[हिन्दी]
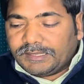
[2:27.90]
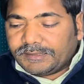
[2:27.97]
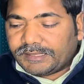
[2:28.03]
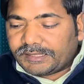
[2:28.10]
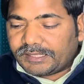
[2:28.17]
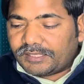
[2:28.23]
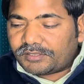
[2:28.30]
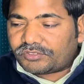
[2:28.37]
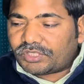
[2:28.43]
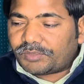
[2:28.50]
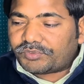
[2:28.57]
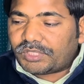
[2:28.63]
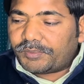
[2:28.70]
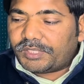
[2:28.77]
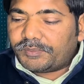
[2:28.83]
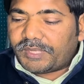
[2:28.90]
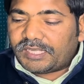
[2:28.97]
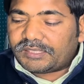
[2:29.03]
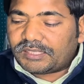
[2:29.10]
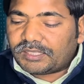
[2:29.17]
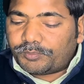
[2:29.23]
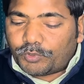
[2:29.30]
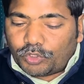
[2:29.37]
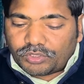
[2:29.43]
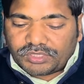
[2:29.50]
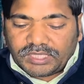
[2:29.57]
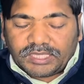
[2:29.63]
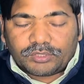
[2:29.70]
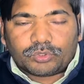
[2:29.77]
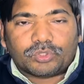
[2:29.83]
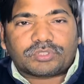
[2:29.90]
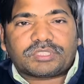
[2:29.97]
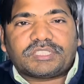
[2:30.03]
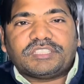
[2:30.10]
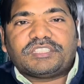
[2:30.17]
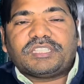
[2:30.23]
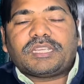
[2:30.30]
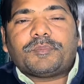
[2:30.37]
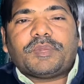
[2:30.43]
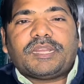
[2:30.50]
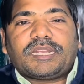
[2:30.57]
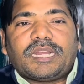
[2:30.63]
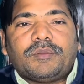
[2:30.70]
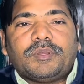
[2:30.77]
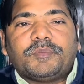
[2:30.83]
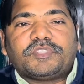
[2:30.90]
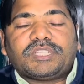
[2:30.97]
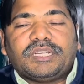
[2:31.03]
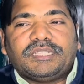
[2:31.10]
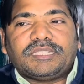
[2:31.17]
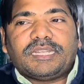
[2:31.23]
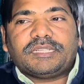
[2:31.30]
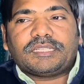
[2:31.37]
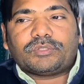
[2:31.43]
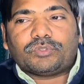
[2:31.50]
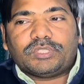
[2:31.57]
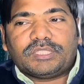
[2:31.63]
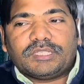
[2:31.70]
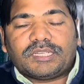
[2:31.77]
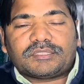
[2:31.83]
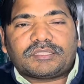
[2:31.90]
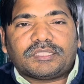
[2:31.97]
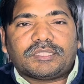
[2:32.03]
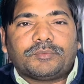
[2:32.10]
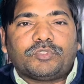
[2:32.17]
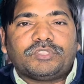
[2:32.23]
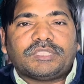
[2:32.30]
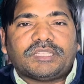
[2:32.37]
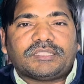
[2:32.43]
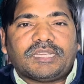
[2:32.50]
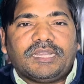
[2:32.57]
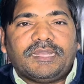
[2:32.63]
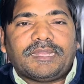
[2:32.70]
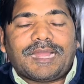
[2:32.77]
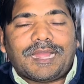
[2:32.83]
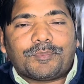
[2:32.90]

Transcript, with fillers: देखिए सबसे बड़ी बात है कि बहुत सारे दोस्त किसी के बहकावे में चले जाएंगे कोई गलत कदम उठ जाता है